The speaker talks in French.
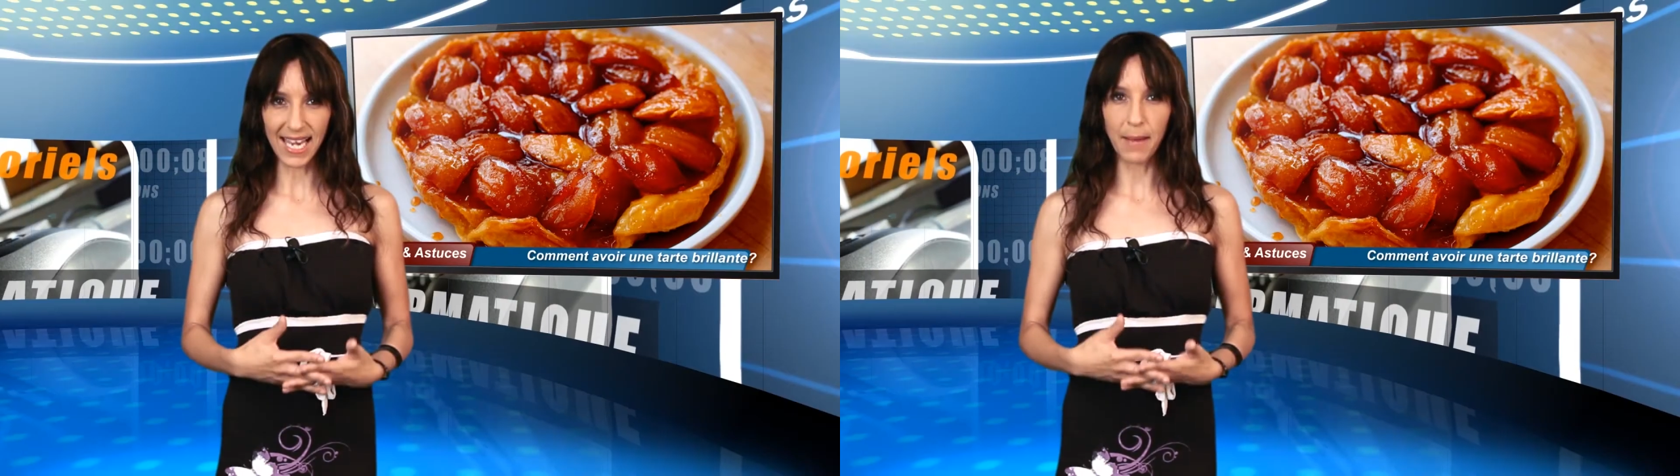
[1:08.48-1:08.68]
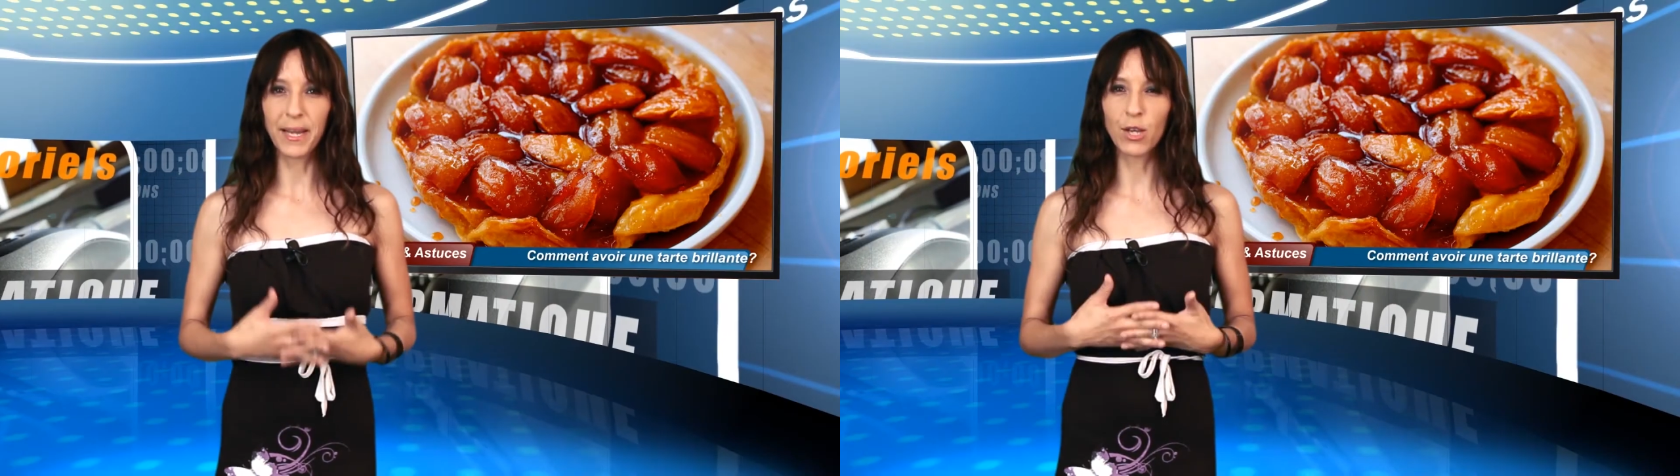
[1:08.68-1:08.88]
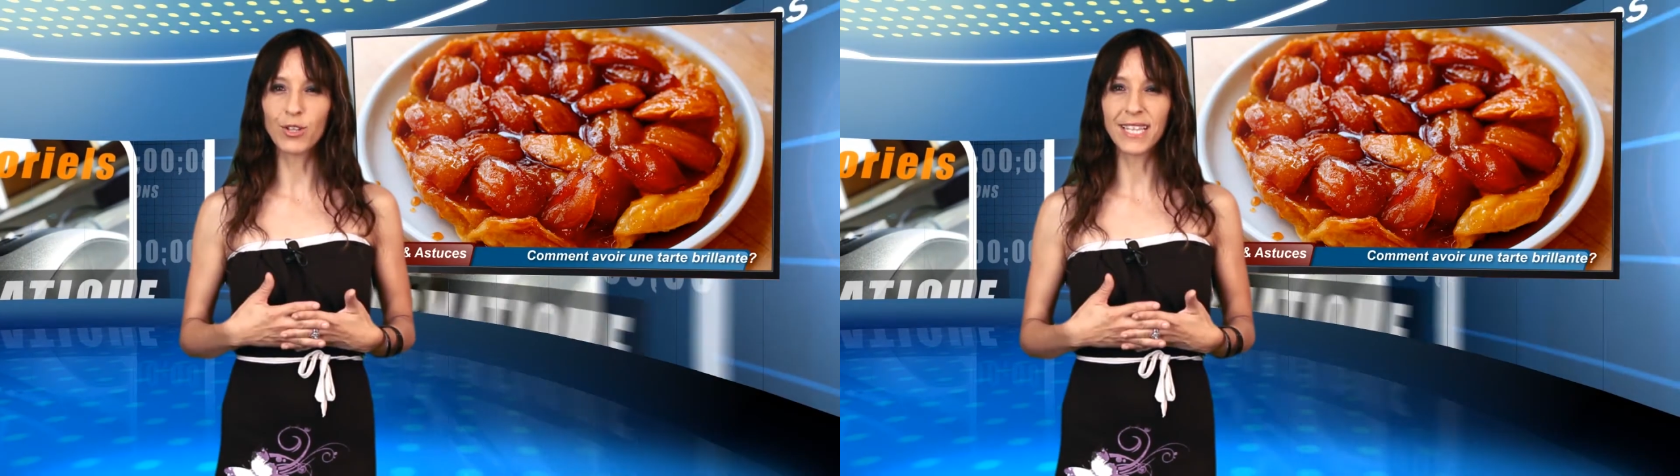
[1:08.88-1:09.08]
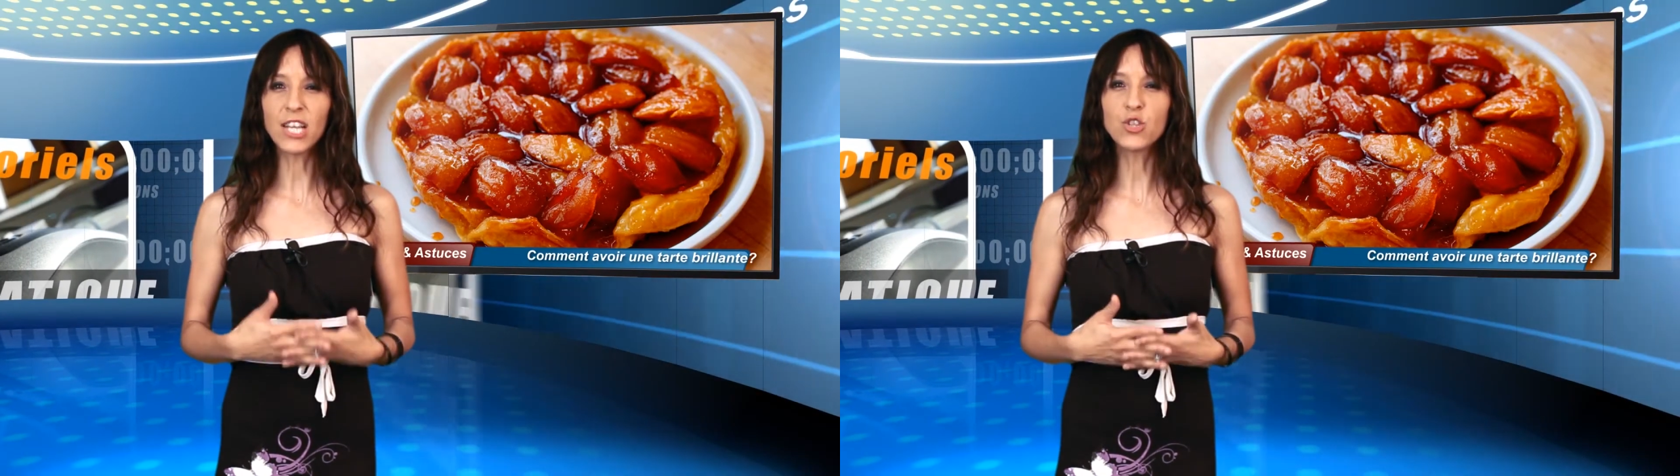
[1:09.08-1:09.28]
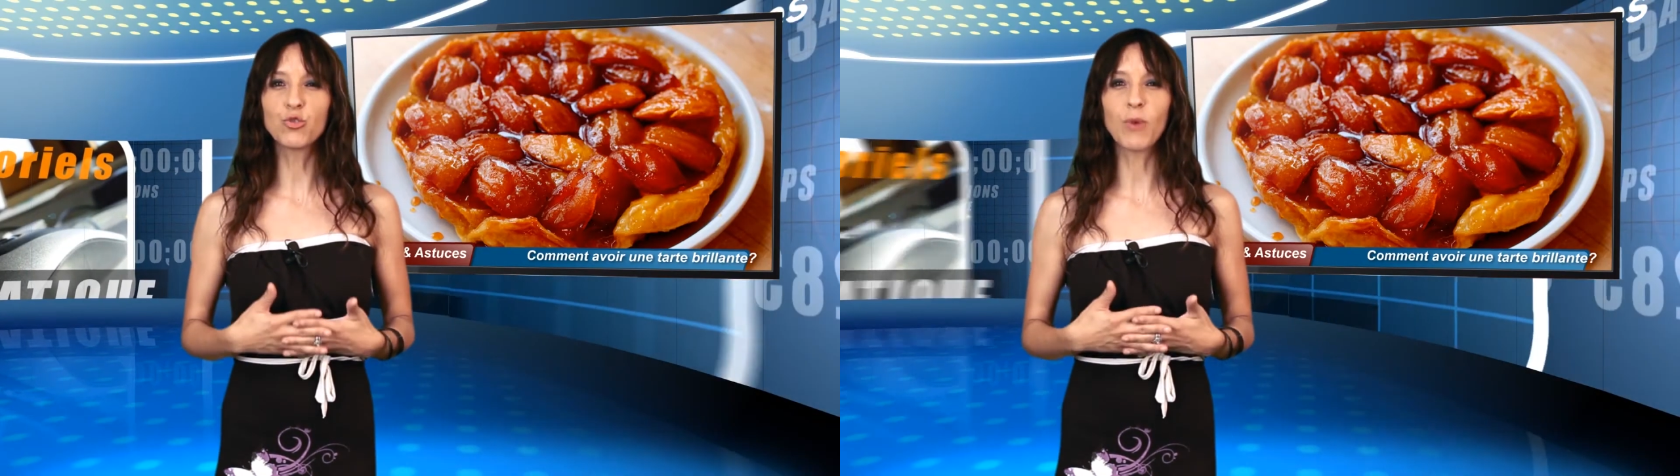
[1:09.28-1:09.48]
car
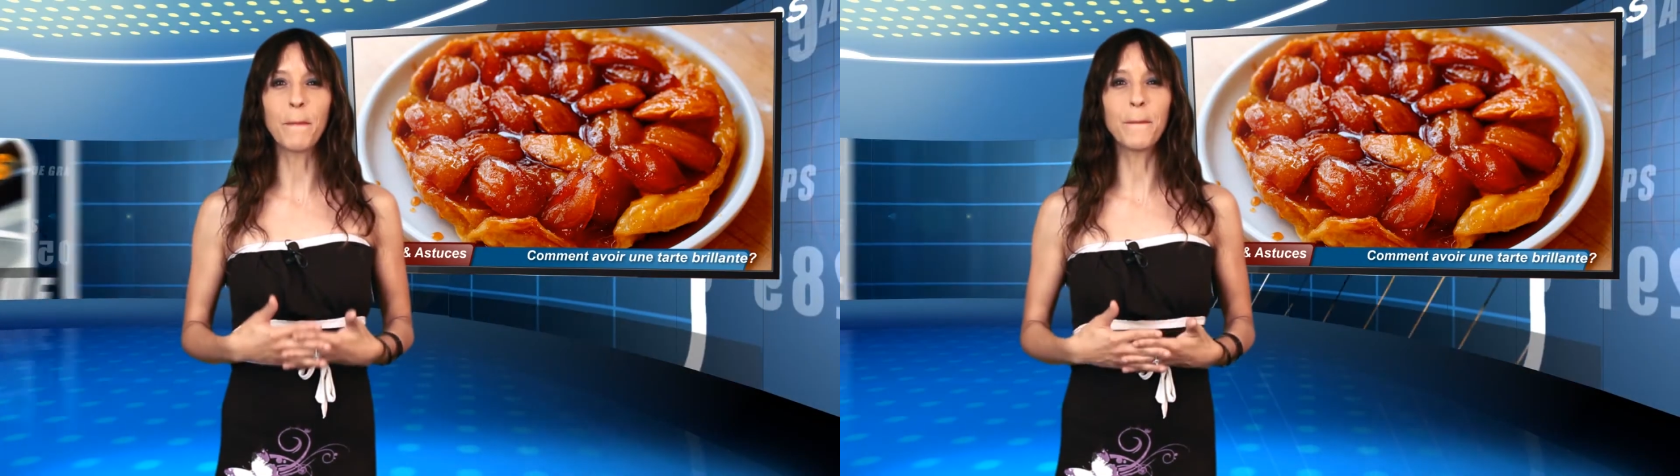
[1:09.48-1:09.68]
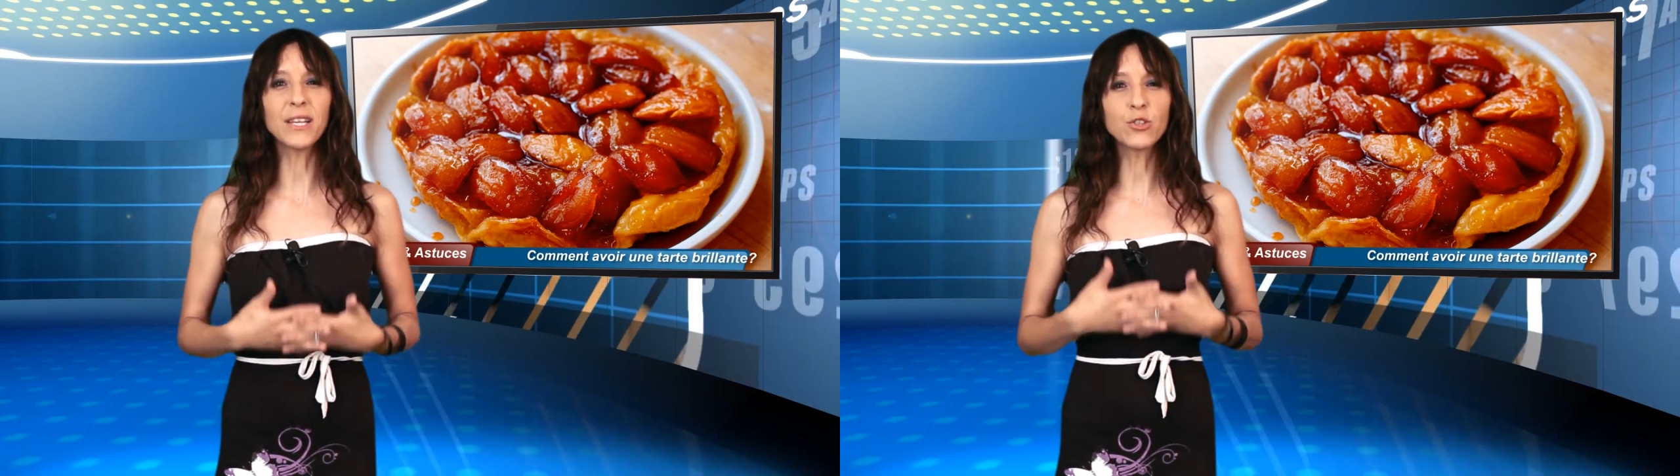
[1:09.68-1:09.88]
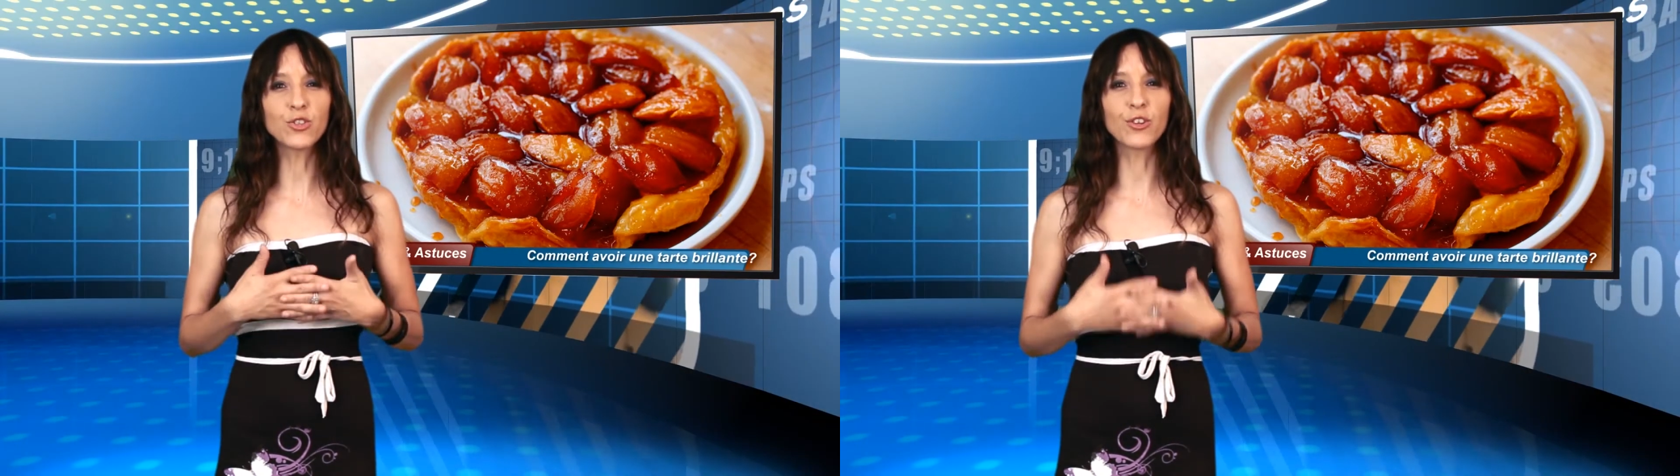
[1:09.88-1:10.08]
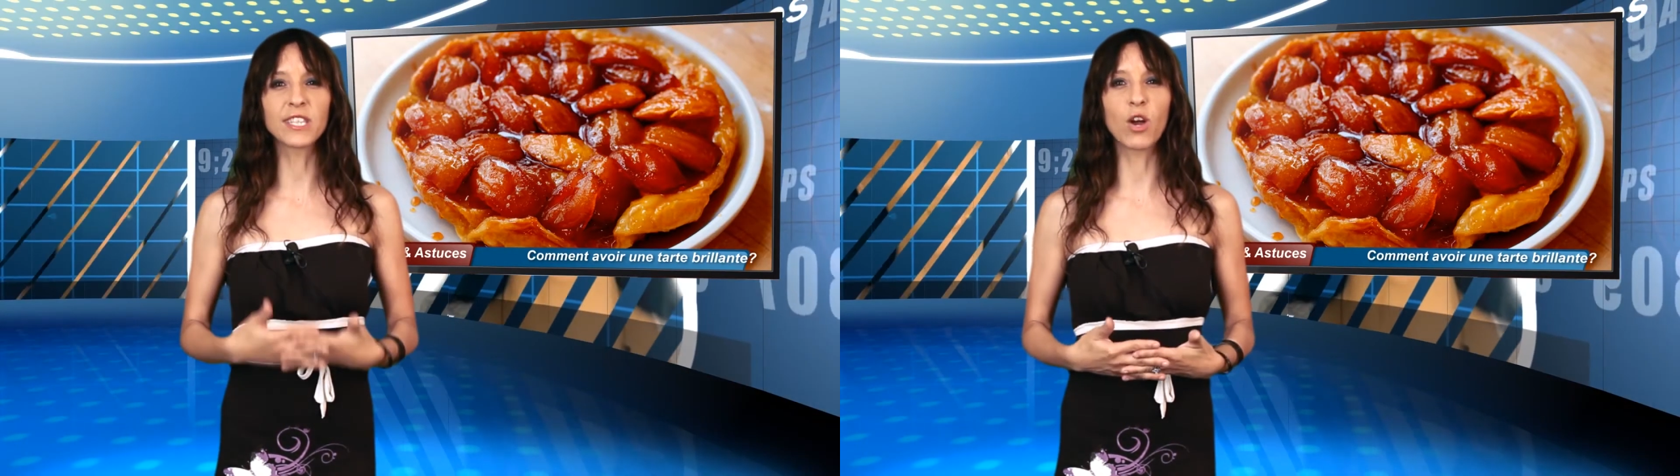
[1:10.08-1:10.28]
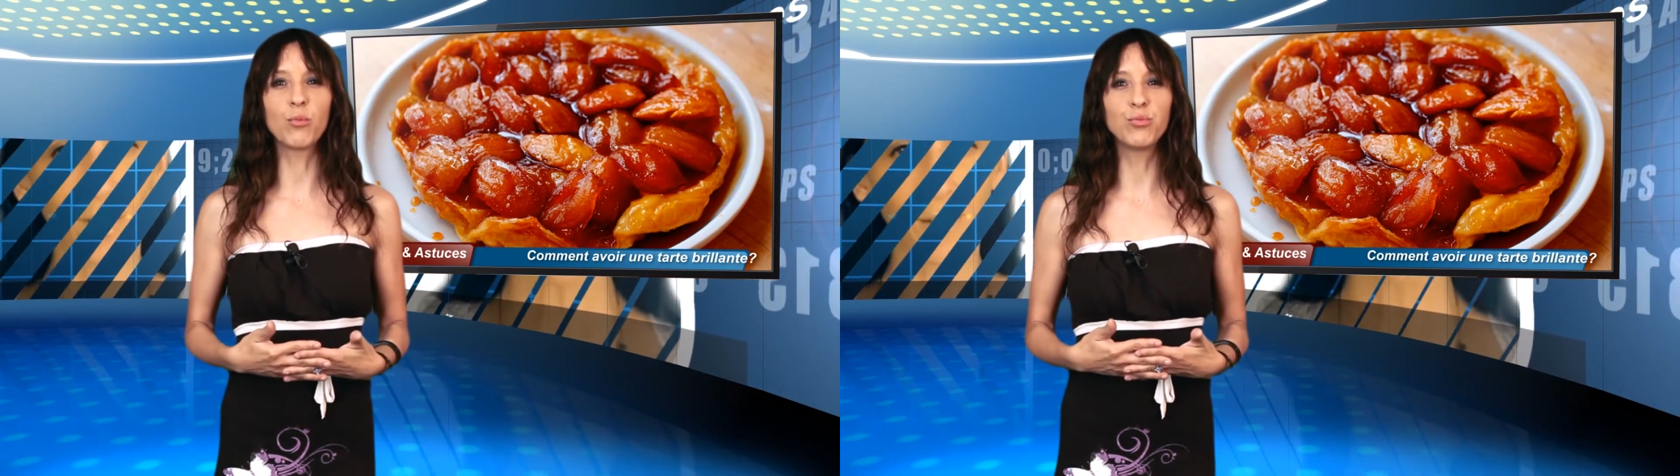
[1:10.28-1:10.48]
l'abricotage ne doit pas se sentir en